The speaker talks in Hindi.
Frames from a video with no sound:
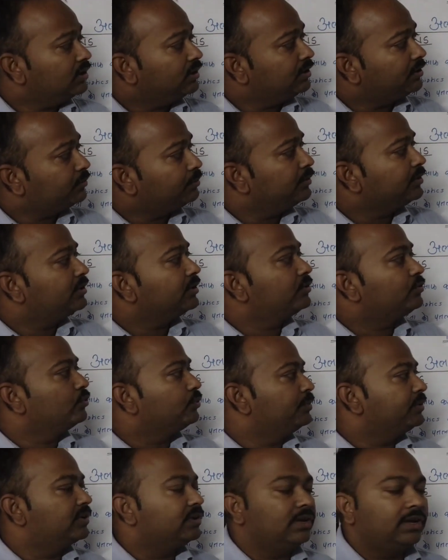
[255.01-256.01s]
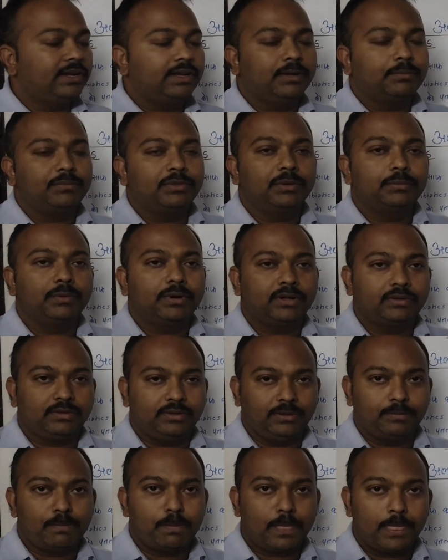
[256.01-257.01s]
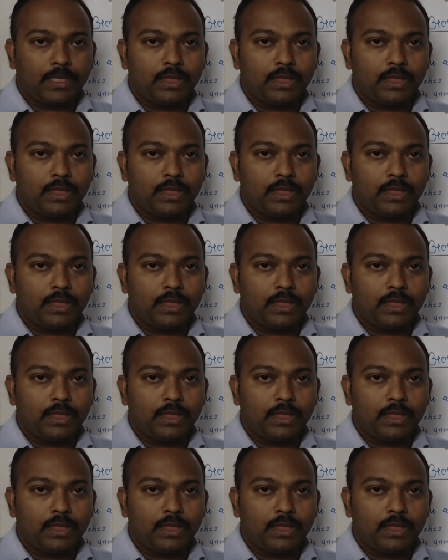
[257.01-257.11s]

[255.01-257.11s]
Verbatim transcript: इसमें से जो भी सलाइन अपने पास है